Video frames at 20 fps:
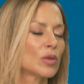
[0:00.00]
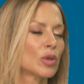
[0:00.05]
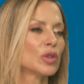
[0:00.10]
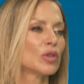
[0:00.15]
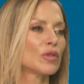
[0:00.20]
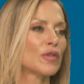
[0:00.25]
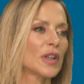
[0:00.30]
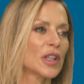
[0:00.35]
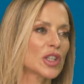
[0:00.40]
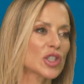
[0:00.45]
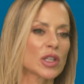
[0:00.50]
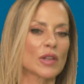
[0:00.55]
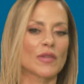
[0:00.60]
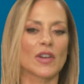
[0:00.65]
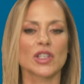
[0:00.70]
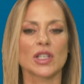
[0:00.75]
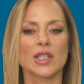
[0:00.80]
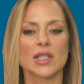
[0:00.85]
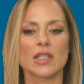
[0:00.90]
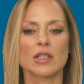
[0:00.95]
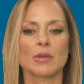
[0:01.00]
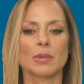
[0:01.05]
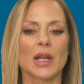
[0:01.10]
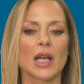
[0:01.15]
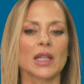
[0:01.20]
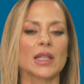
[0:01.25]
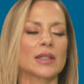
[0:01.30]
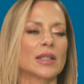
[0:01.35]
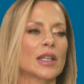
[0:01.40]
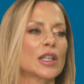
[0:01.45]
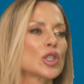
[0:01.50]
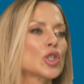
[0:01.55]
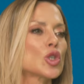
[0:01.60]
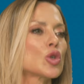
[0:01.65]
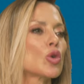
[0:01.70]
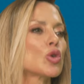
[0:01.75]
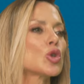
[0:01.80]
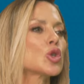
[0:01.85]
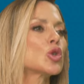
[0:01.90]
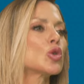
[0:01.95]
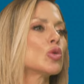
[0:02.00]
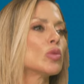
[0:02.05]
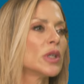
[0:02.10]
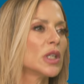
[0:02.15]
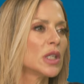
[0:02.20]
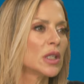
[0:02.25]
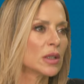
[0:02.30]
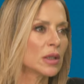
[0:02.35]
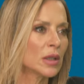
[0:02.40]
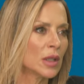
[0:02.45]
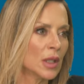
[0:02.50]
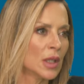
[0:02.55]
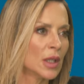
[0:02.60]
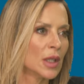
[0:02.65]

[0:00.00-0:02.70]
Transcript: quando falas de lavagem cerebral, é ter que desconstruir